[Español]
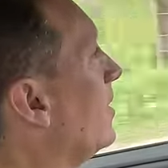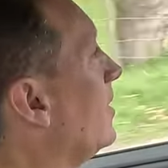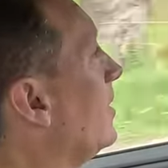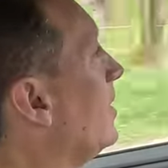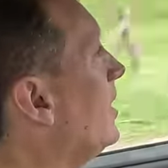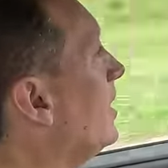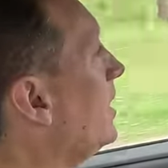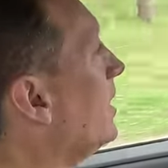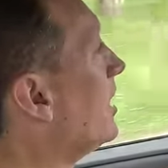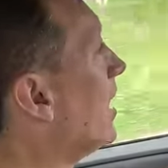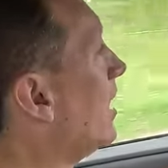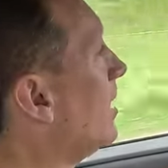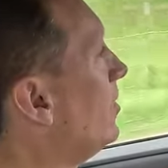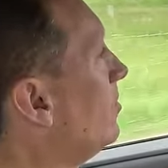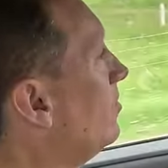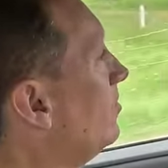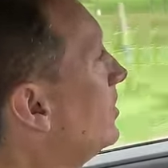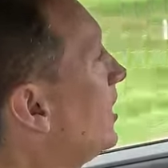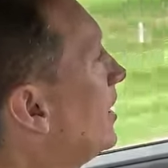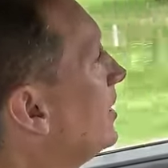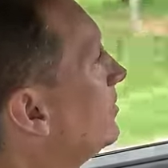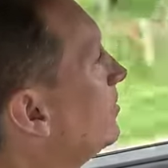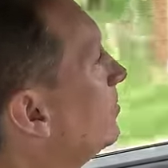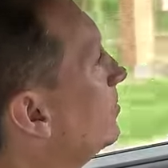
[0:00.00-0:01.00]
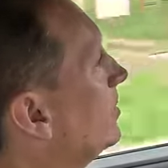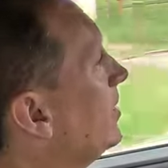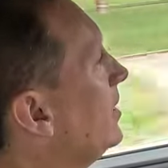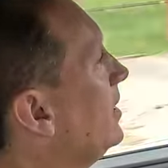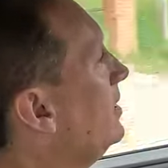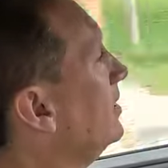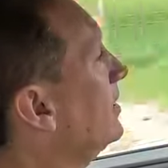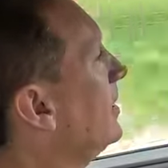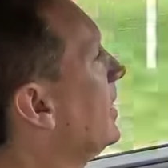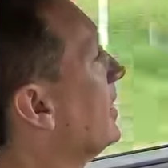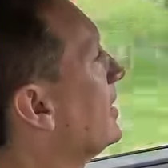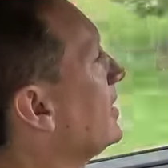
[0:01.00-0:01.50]
Y hay un dato
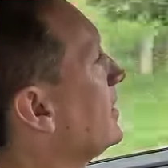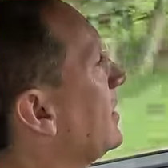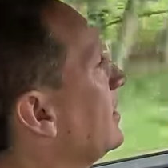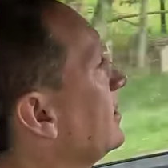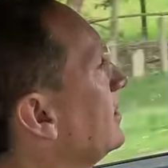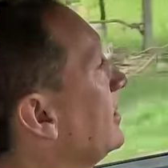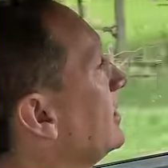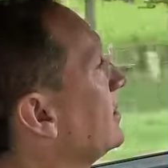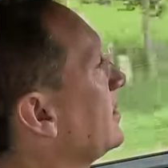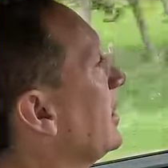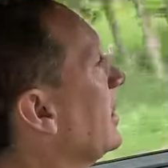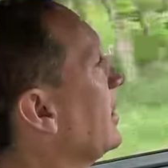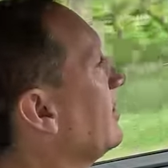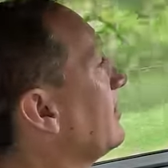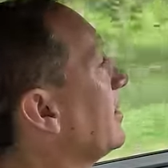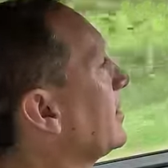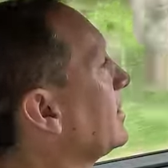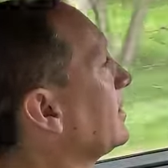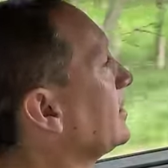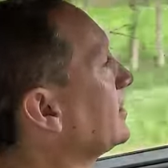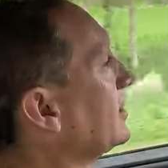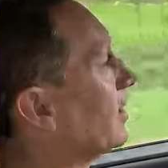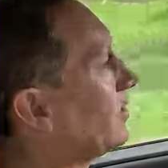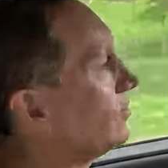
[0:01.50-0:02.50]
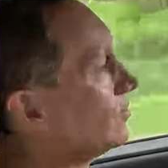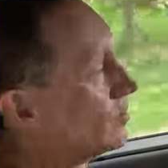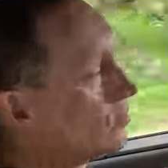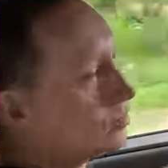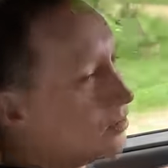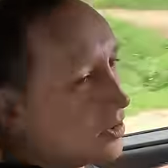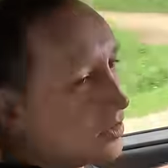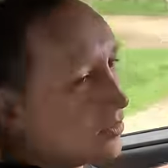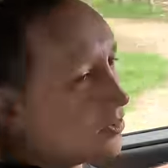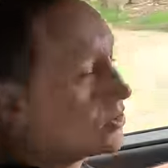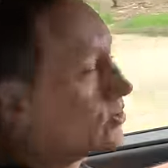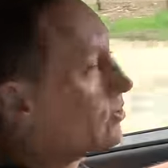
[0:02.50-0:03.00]
interesante, es que además este auto lo
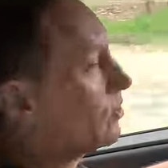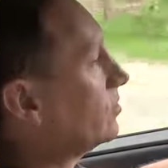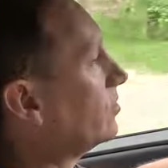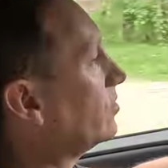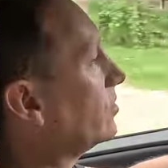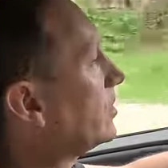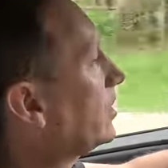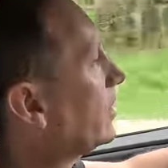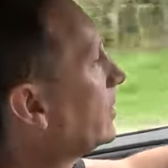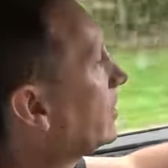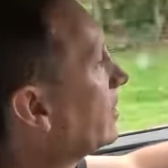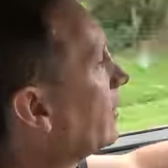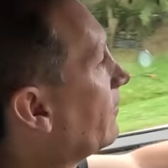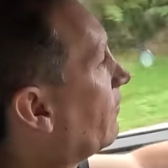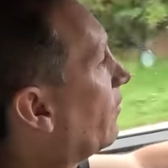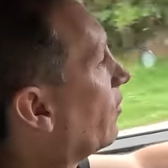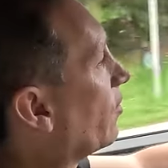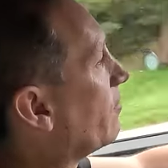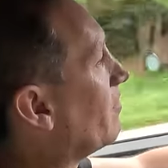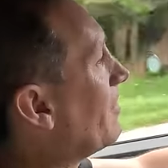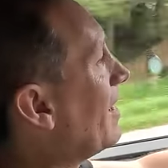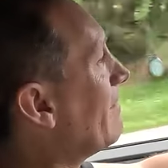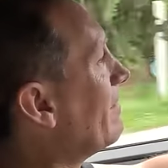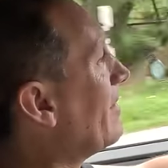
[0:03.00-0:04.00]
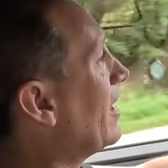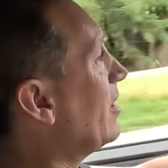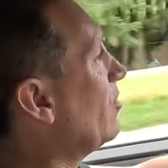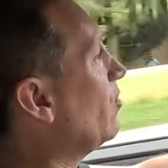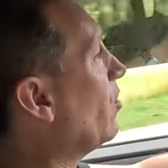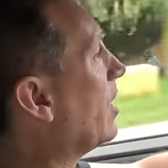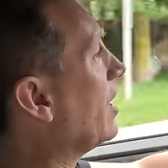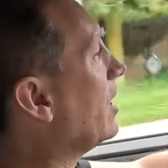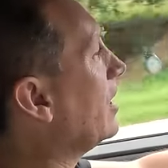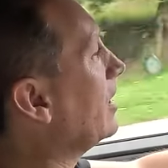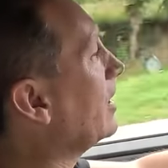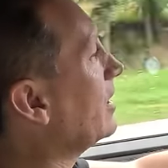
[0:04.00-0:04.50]
podemos conducir de forma
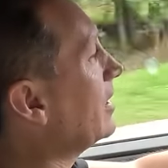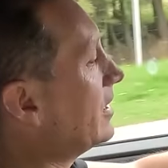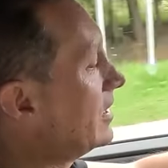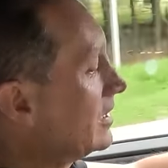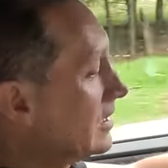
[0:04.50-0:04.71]
manual,